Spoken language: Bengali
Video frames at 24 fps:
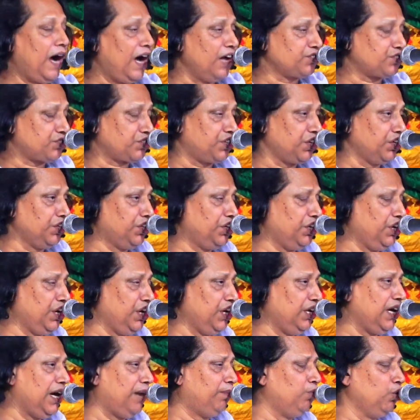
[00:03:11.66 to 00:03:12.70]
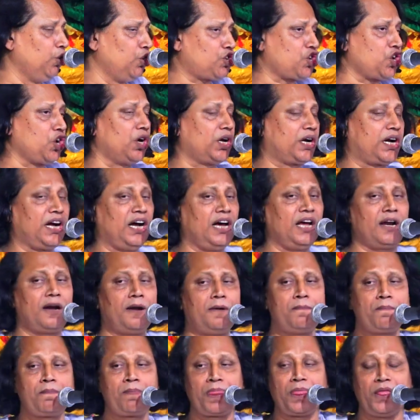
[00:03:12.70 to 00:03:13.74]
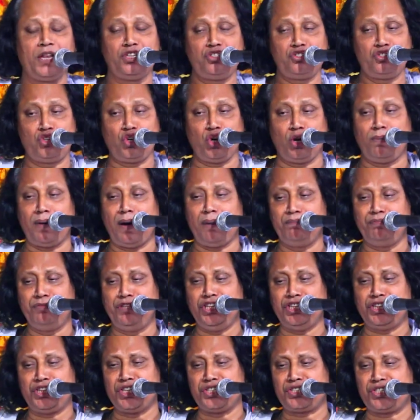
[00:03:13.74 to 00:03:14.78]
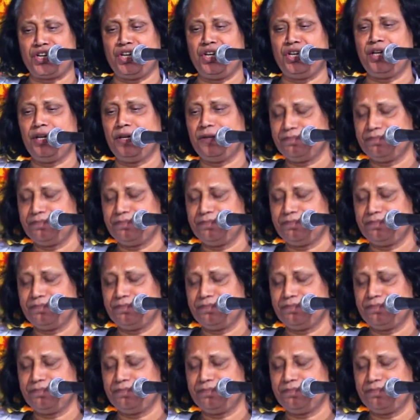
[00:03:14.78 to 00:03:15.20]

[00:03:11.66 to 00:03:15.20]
আস্তে ধীরে আবুল সরকার জবাব দিতেছে